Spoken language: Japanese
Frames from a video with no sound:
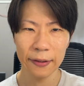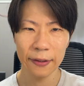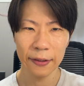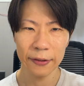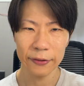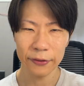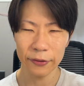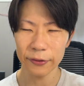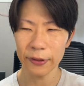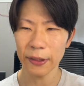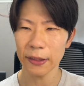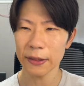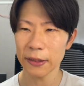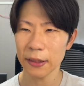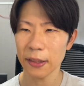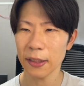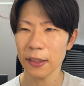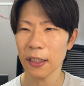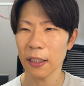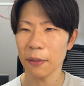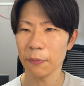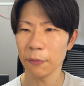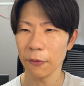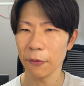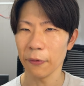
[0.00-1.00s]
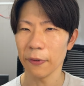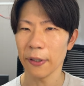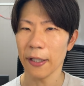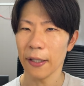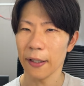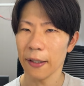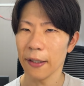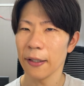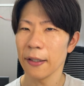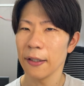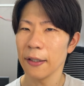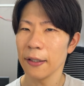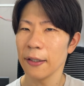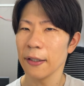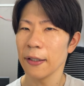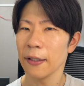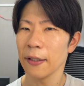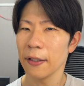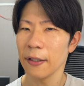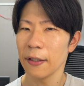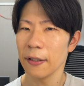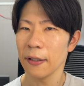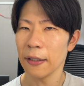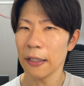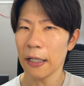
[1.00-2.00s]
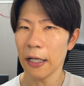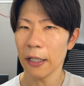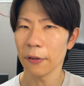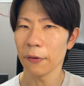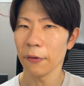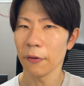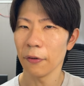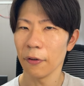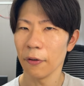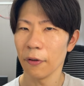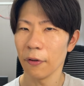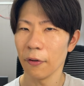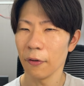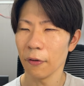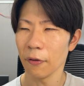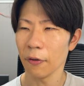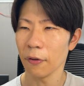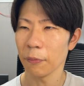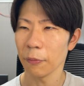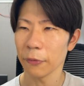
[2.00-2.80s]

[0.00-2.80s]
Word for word: そういった時期がもうね、あのー、